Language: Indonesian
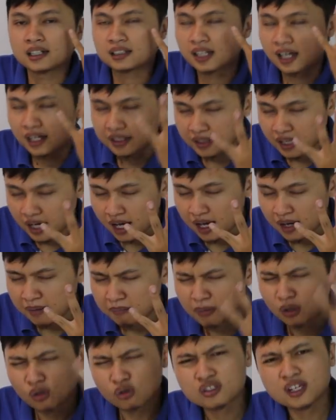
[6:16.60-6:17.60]

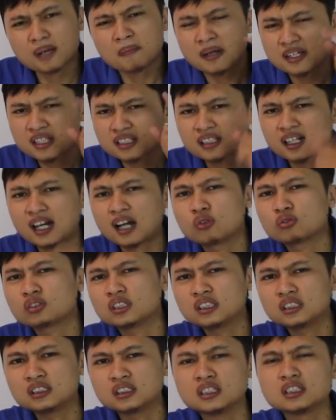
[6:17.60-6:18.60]
harganya menurut saya masih terlalu
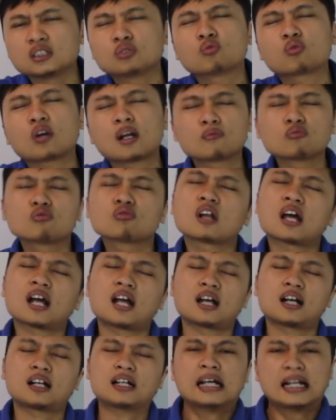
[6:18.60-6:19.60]
tinggi kurang
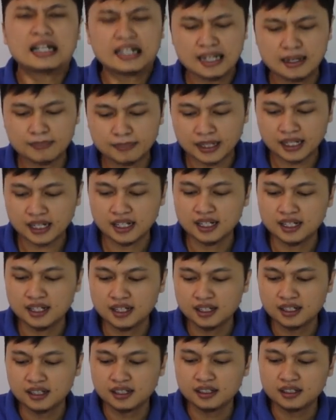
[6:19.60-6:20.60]
murah karena apa
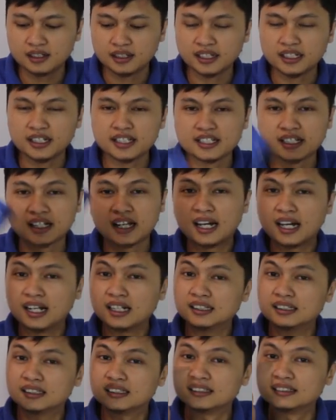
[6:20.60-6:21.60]
ini
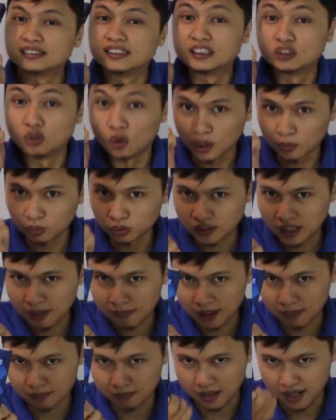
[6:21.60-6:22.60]
sekarang di 2018
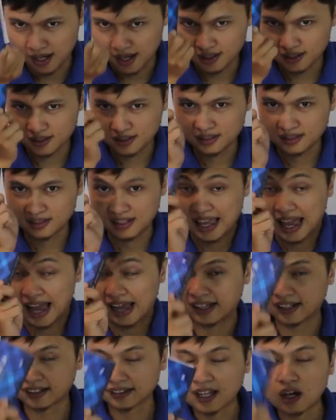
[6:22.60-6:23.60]
di
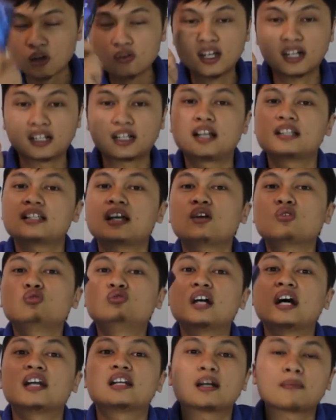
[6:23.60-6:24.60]
akhir tahun harganya
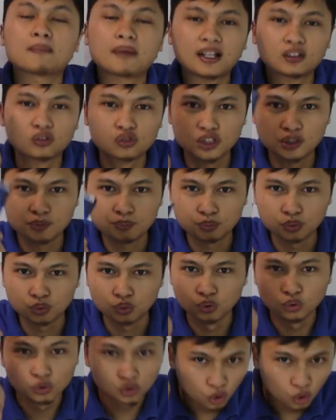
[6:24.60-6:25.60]
udah 600.000
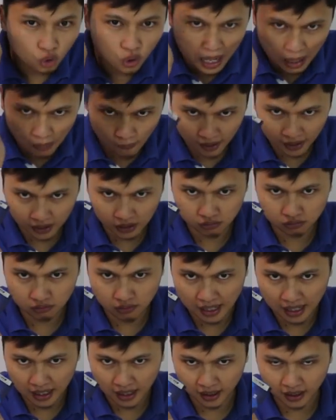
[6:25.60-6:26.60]
dulu awal
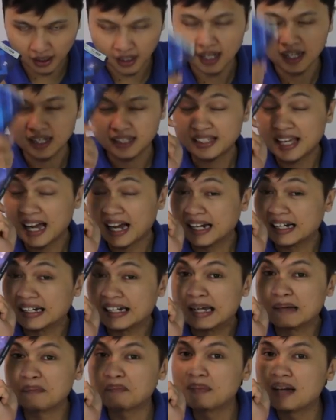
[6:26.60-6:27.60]
keluar yang
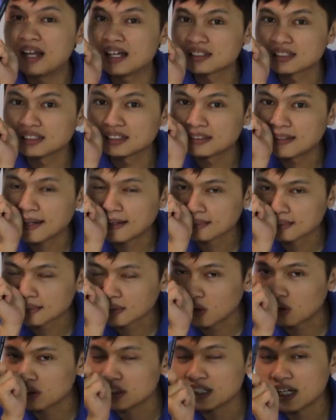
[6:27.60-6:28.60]
16 giga
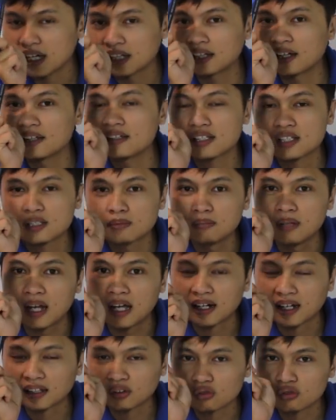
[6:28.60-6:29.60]
top ini harganya
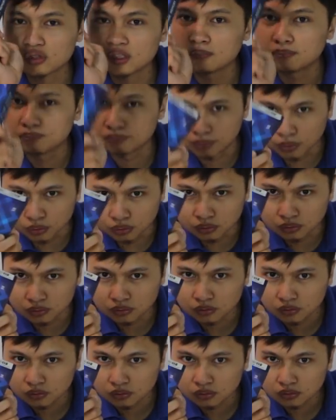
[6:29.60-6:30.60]

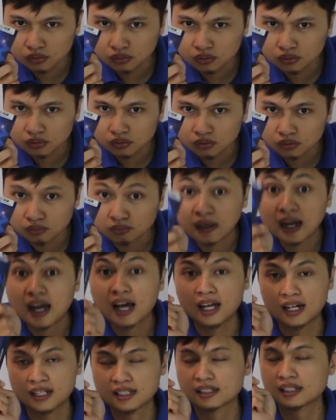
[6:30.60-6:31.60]
900.000
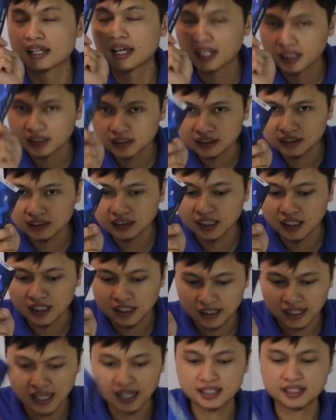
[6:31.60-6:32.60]
mahal sekali
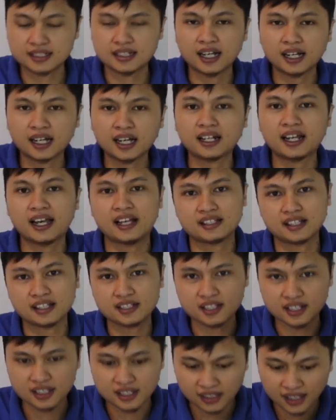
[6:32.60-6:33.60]
nah sedangkan
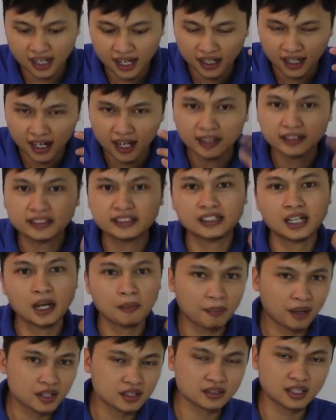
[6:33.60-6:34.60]
SSD sekarang di
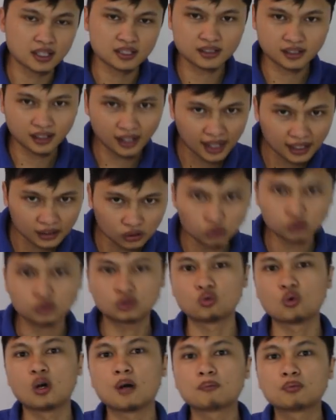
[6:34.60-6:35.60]
kapasitas
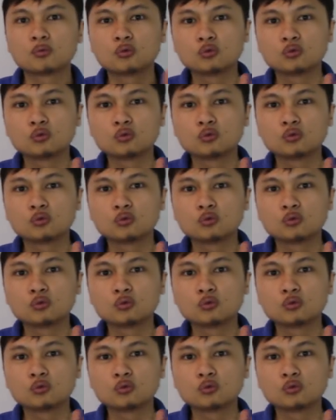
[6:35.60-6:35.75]
120